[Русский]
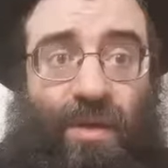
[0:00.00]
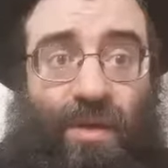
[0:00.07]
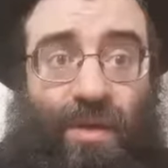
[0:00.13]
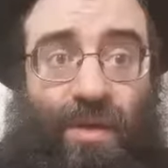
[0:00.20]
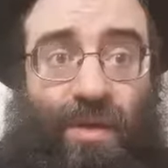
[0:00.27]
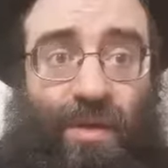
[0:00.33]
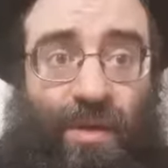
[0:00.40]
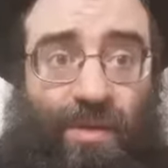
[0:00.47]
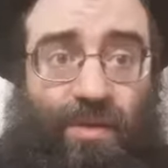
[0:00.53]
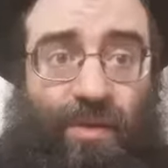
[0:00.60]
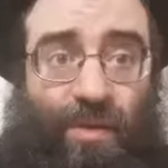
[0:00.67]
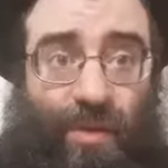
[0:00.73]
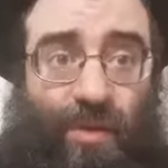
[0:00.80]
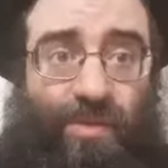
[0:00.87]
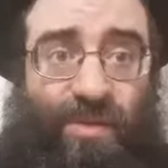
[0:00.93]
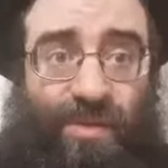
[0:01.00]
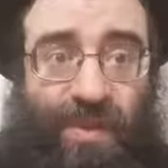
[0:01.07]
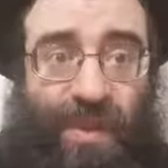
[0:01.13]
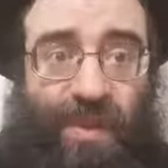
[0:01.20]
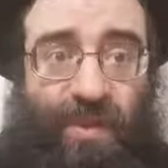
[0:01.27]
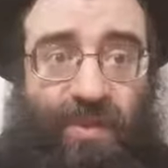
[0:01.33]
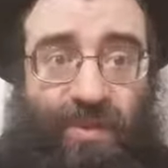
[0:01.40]
И есть еще
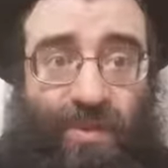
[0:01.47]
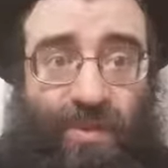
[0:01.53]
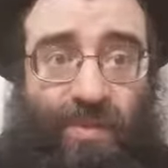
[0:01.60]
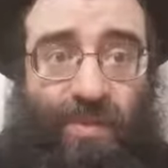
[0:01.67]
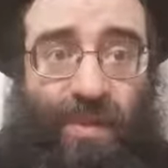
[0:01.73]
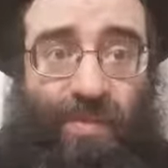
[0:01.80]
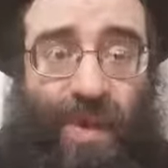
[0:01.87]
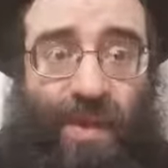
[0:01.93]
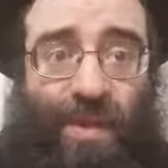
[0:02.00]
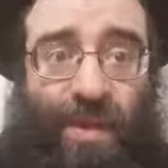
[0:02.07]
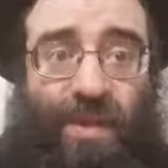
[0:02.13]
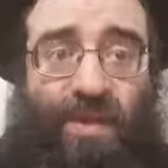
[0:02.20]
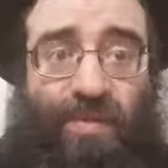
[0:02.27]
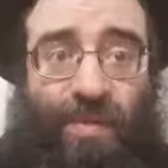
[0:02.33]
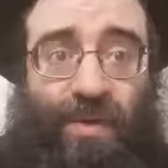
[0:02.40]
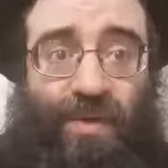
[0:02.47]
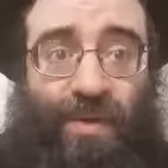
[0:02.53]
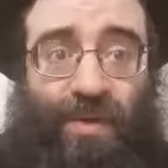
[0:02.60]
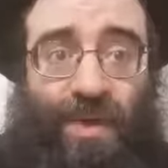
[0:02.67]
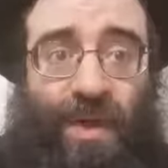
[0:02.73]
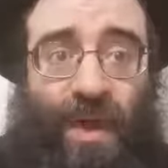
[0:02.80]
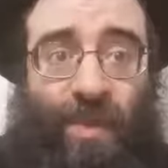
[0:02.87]
объяснение, что сама Акейда
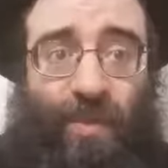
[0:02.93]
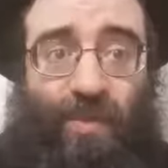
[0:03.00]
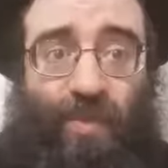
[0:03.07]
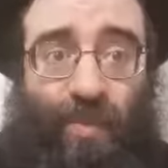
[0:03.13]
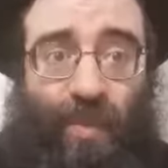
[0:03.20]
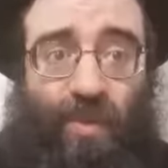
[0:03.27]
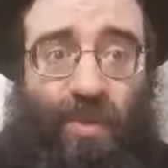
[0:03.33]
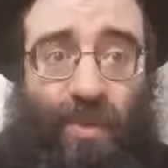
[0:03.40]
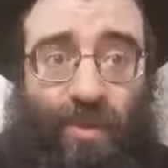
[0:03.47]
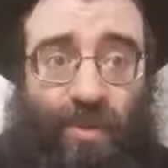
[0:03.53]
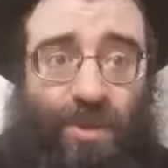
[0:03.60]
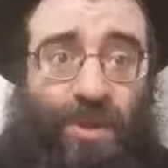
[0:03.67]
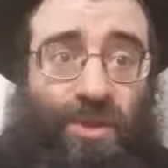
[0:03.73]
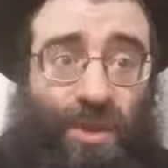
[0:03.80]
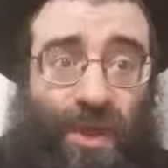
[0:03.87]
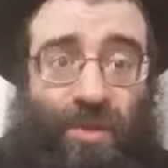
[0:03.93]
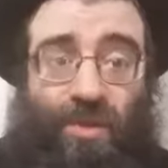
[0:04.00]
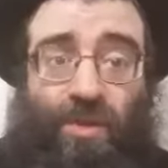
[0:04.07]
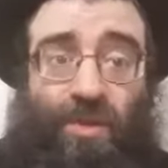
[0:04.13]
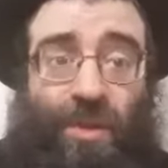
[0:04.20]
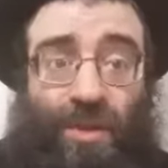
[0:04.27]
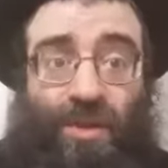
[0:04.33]
произошла как бы в проторо
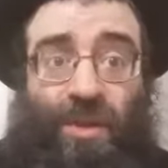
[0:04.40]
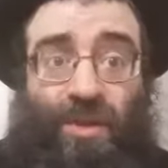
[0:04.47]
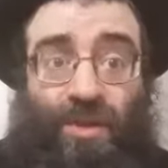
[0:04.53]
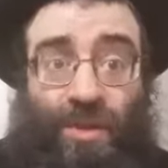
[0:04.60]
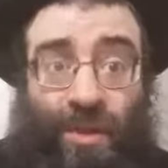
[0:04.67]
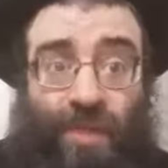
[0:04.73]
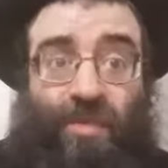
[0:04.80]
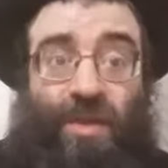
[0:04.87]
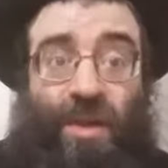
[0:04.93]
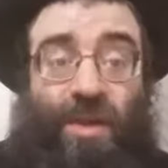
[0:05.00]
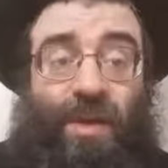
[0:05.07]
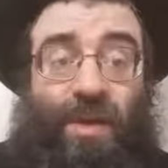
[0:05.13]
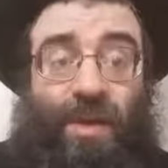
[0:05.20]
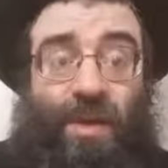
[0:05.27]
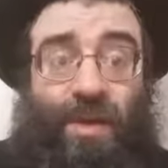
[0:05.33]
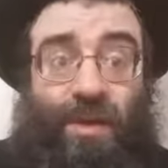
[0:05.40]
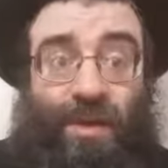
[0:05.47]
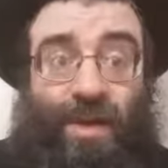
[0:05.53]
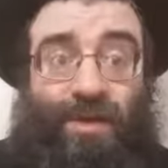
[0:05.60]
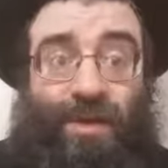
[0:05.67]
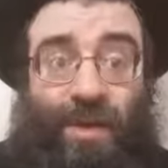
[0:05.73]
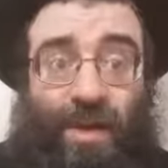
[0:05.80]
Шашану. Тогда еще не было
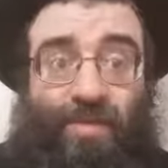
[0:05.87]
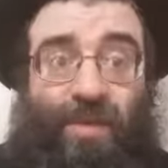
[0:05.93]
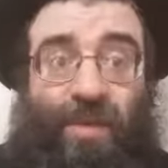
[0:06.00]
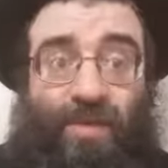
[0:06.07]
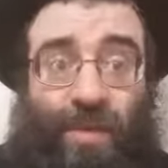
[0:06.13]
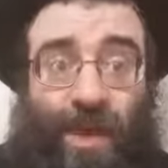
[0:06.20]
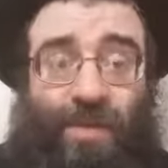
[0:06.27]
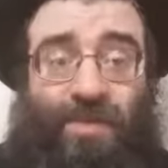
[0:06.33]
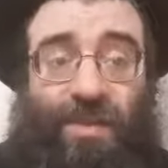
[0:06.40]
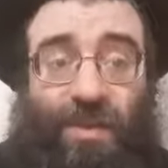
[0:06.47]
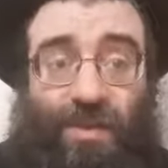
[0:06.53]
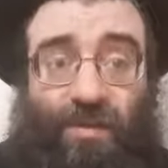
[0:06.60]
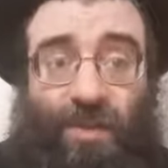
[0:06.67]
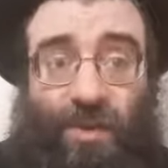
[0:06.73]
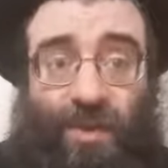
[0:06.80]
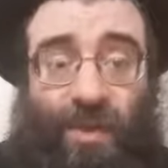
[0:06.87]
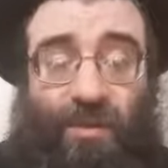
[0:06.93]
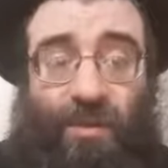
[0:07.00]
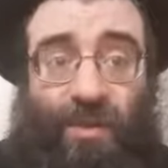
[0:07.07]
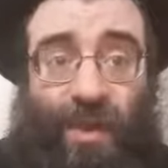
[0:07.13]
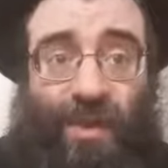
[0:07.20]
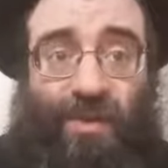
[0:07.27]
как таковых праздников, еще не
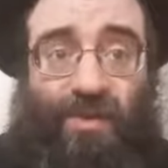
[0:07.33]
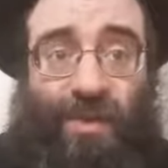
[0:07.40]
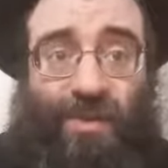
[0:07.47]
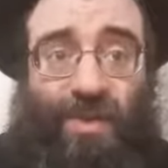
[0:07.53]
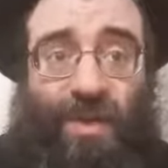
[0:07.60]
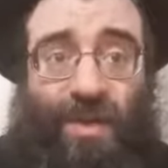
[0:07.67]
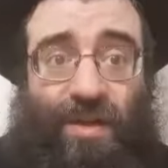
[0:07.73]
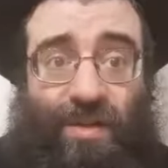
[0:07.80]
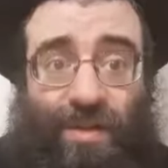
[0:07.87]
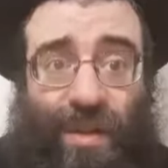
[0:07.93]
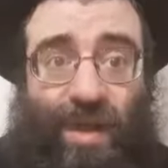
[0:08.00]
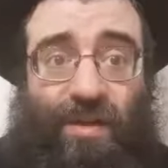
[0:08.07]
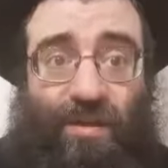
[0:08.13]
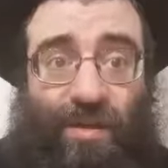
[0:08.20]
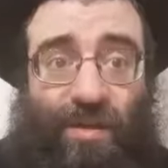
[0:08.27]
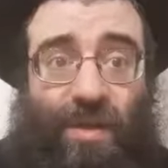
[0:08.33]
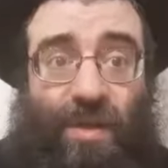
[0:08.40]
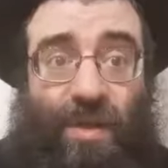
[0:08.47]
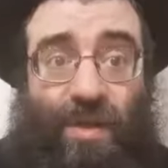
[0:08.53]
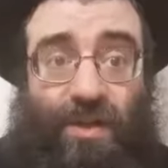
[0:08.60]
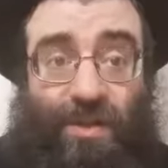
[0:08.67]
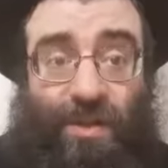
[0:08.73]
был дан еврейский календарь, но
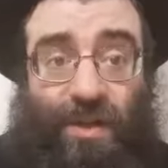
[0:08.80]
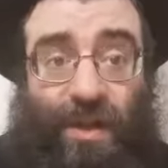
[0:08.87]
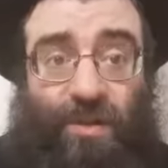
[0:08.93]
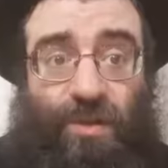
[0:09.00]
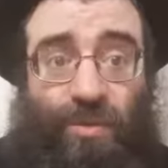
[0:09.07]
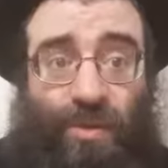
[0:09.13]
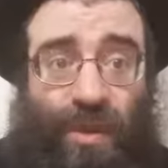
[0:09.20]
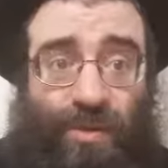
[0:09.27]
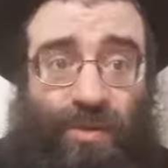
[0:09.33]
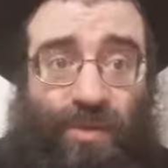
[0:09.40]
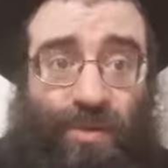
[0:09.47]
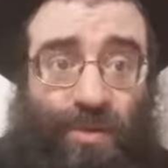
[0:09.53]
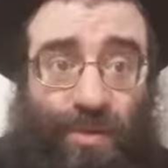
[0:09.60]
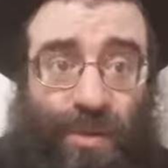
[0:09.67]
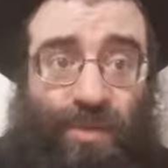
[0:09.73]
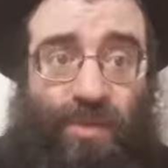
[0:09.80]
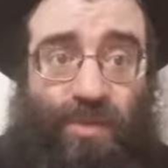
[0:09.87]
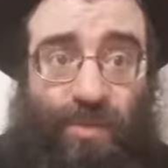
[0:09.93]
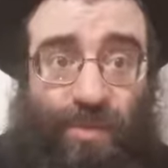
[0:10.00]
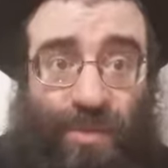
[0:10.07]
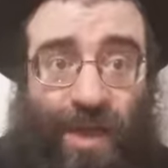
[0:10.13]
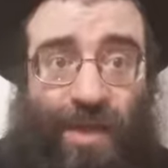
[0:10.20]
считать, что праотцы уже
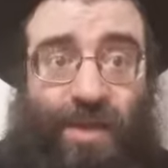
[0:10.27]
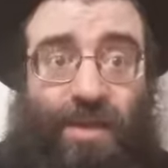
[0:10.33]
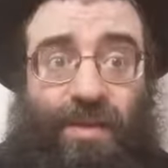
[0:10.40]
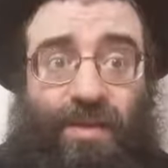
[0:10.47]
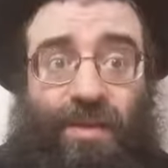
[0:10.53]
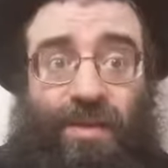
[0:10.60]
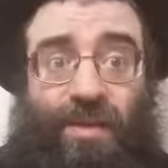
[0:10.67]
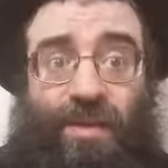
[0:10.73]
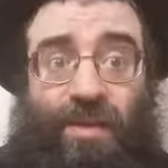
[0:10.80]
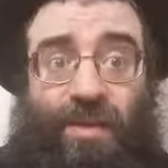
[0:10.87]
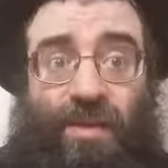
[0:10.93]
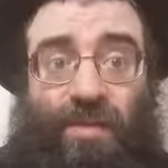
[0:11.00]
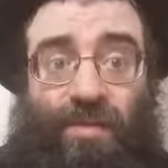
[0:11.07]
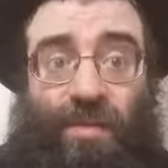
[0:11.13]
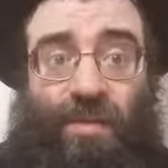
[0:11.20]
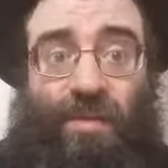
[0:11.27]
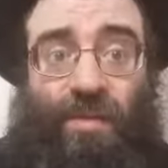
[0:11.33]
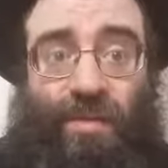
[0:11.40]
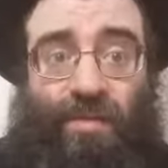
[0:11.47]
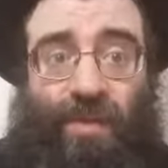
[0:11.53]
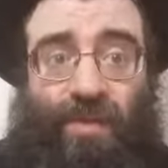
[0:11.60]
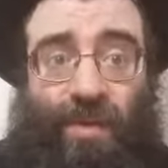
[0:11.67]
соблюдали в эти
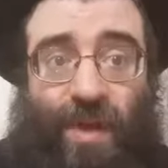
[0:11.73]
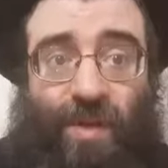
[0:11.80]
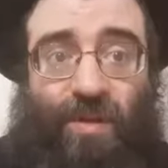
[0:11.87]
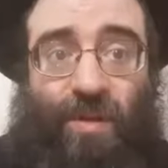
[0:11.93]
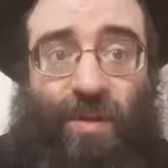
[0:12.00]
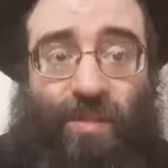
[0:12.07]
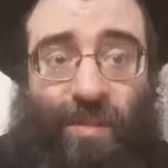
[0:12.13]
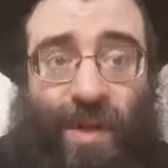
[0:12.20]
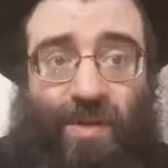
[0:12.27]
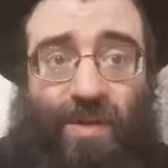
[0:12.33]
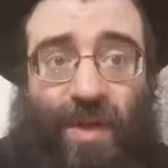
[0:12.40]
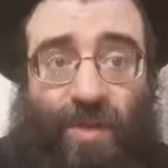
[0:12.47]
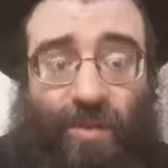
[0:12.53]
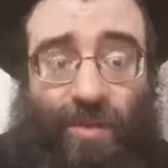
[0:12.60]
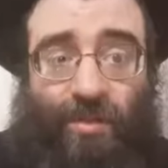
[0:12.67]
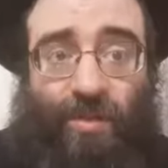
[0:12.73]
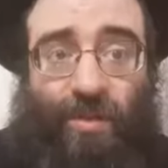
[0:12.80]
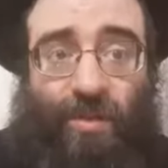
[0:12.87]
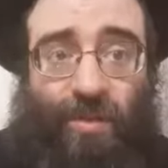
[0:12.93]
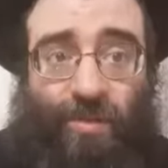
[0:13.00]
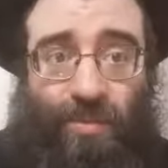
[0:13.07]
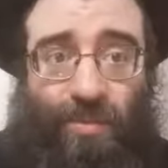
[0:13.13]
же времена года праздники, которые в
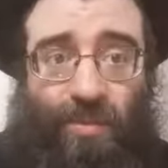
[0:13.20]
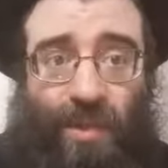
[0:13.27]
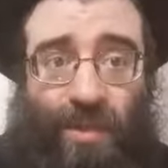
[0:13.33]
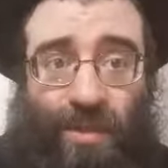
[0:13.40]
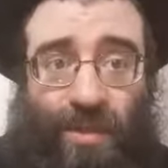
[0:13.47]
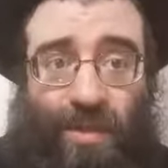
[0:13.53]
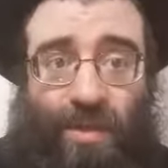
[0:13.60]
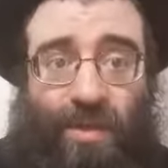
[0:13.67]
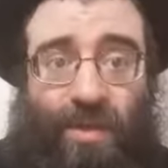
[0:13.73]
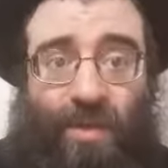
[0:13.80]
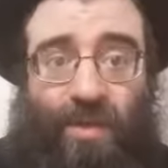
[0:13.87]
будущем будут даны.